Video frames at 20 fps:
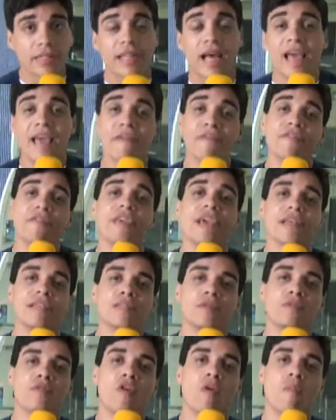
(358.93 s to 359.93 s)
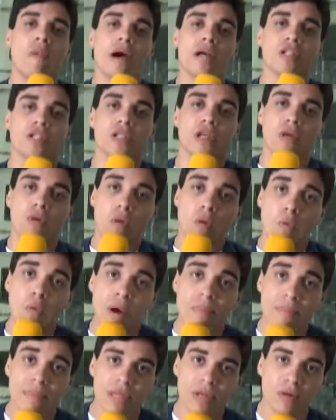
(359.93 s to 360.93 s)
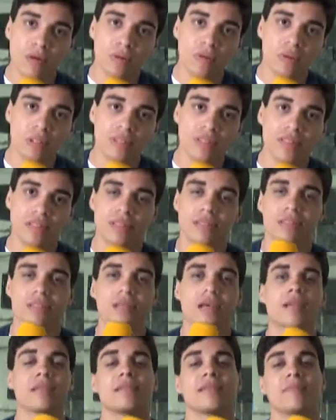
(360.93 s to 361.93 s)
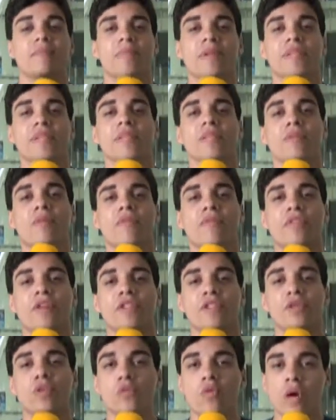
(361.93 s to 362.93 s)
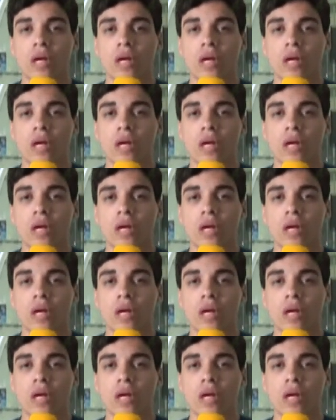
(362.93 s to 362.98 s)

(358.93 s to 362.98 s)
da FS Informática com a Microlins. Essas empresas que estão à frente do